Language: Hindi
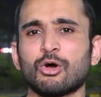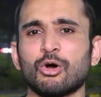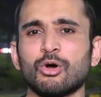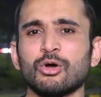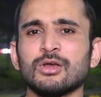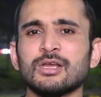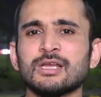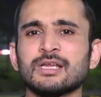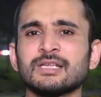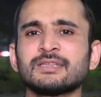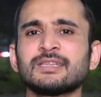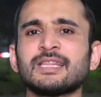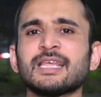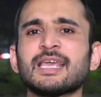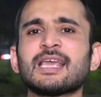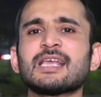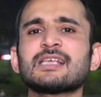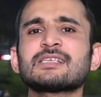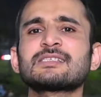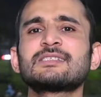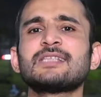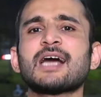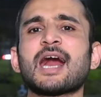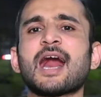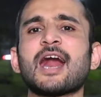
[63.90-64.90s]
को
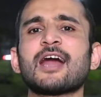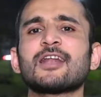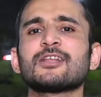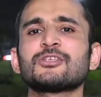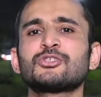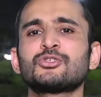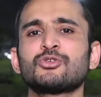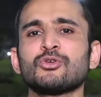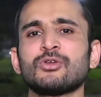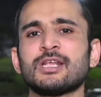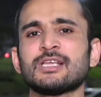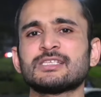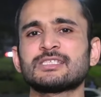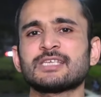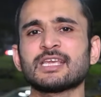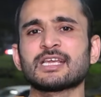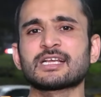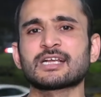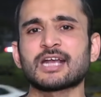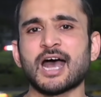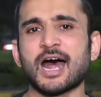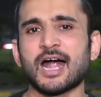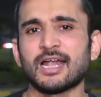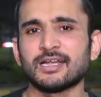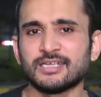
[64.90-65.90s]
तेज़ दार छुरी से
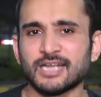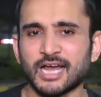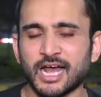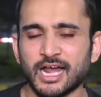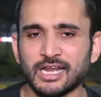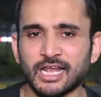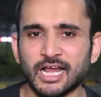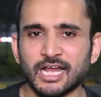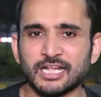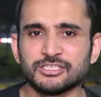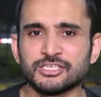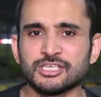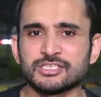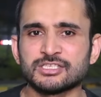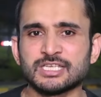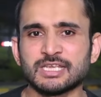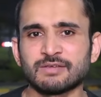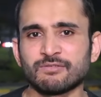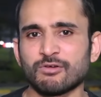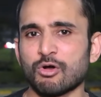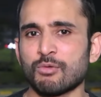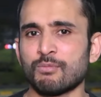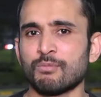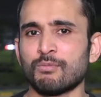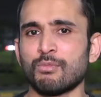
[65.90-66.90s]
काट डाला
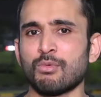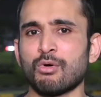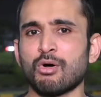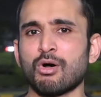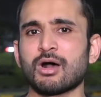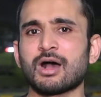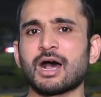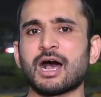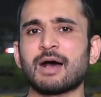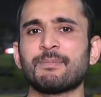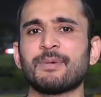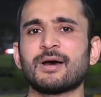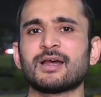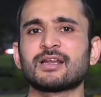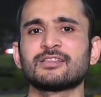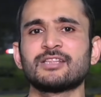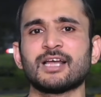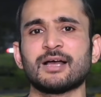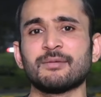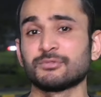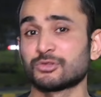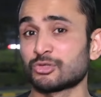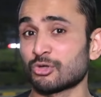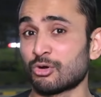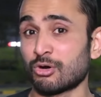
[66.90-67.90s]
जिससे वो मौका पर
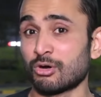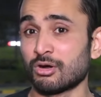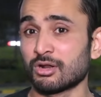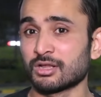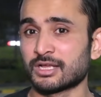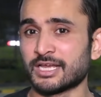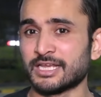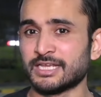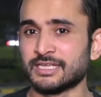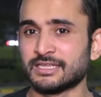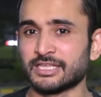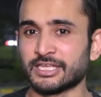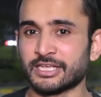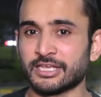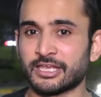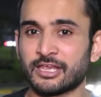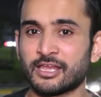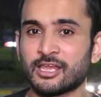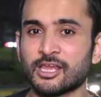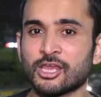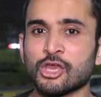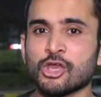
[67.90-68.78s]
दम तोड़ गई थी